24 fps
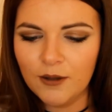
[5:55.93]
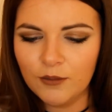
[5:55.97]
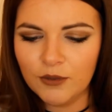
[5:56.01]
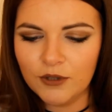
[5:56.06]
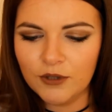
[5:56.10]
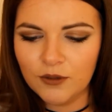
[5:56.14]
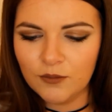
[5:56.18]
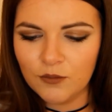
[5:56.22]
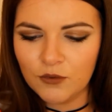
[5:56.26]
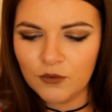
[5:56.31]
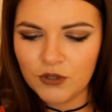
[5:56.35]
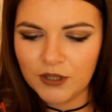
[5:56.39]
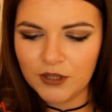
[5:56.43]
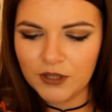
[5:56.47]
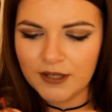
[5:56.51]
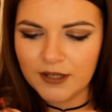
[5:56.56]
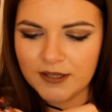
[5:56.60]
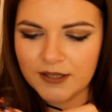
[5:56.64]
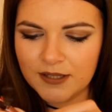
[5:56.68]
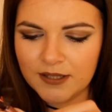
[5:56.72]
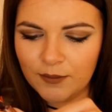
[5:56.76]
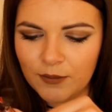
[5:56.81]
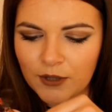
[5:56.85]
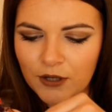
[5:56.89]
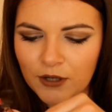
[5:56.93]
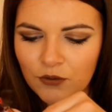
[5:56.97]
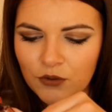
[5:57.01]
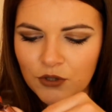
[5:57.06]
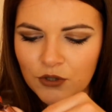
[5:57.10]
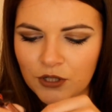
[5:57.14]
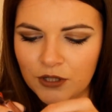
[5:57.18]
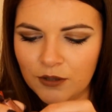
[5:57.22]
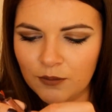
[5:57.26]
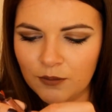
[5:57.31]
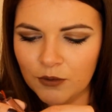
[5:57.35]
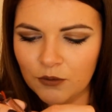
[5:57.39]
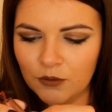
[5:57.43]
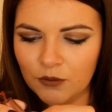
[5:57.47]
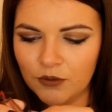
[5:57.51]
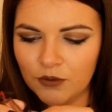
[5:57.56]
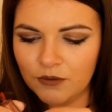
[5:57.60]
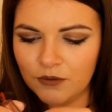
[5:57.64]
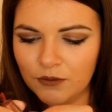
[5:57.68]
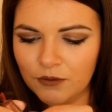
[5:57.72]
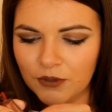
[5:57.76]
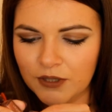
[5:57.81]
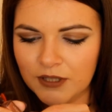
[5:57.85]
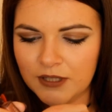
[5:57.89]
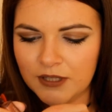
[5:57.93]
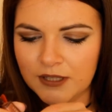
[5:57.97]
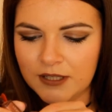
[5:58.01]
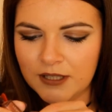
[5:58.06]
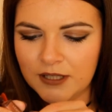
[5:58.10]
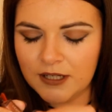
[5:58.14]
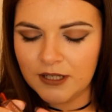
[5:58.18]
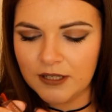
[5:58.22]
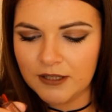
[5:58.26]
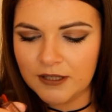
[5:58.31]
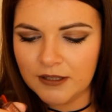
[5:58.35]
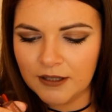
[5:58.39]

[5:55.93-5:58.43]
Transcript: потому что я сама уже не могу его отдереть